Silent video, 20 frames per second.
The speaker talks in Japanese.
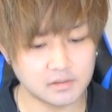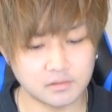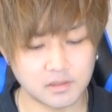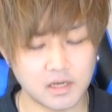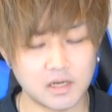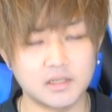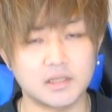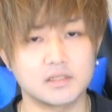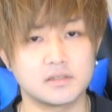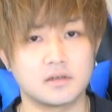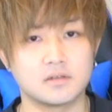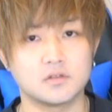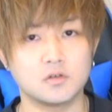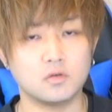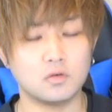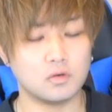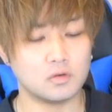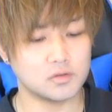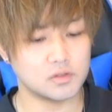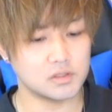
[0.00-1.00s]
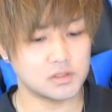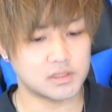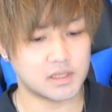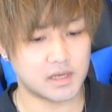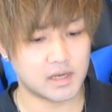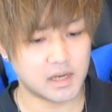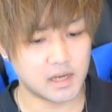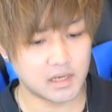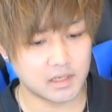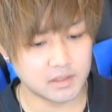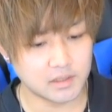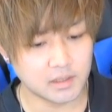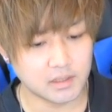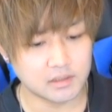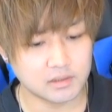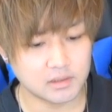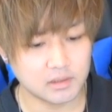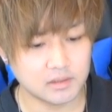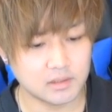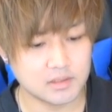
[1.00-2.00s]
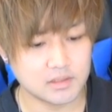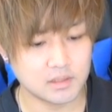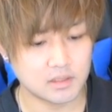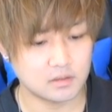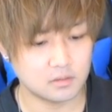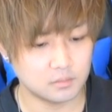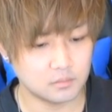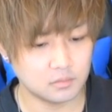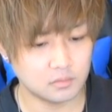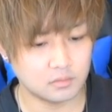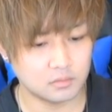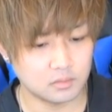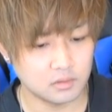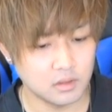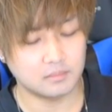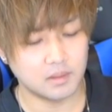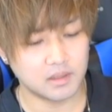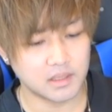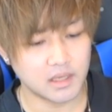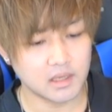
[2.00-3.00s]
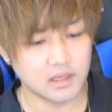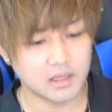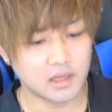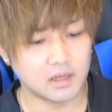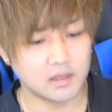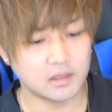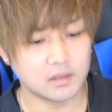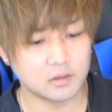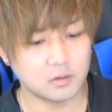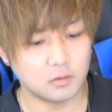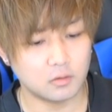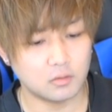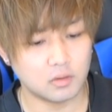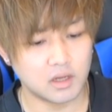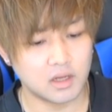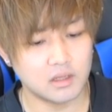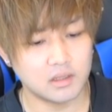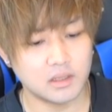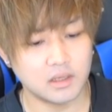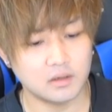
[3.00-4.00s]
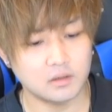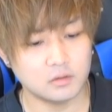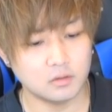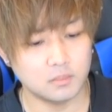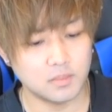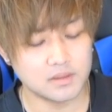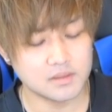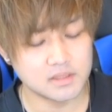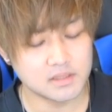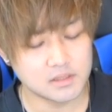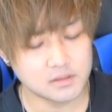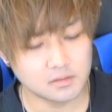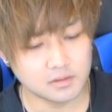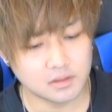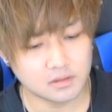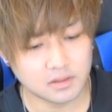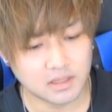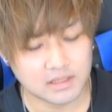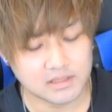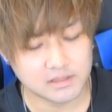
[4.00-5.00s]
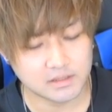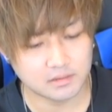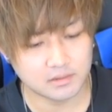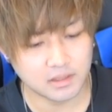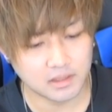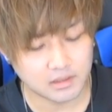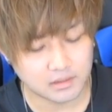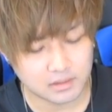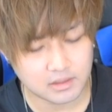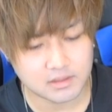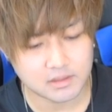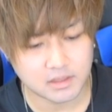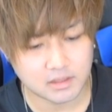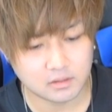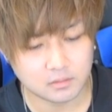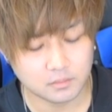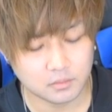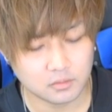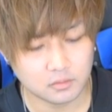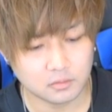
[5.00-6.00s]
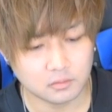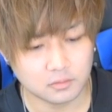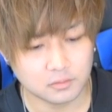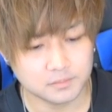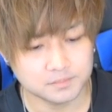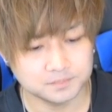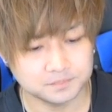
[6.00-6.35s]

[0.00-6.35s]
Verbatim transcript: のキャラたちは情報修正入らなかったんですけども、まあ、現環境を考えるとめっちゃ強いっていう感じではないんですけども、